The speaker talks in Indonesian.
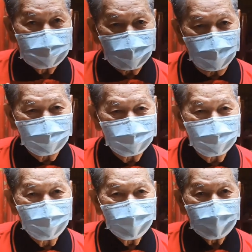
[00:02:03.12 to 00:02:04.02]
yang tahu.
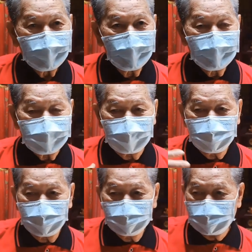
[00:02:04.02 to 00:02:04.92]
Jadi
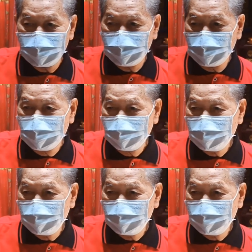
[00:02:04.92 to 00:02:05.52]
di sini